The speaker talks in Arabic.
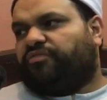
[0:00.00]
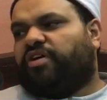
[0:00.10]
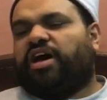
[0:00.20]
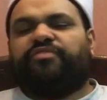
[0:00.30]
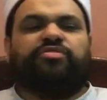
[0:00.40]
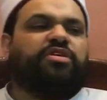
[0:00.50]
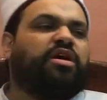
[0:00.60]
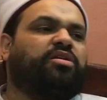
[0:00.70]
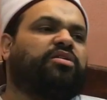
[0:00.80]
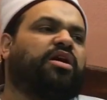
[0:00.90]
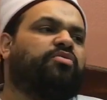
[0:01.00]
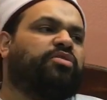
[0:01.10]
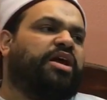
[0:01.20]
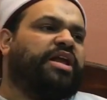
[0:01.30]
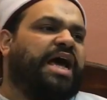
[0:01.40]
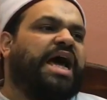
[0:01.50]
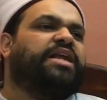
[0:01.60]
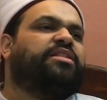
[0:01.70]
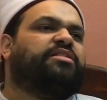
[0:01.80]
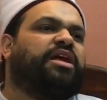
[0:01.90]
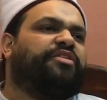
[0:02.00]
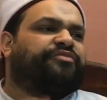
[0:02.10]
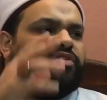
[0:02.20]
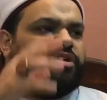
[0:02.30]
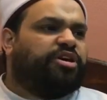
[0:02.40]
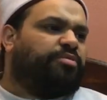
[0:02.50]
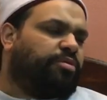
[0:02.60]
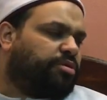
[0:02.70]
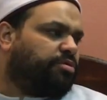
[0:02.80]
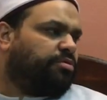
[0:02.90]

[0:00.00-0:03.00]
فحفظها الله لنا عن التلف في الكبر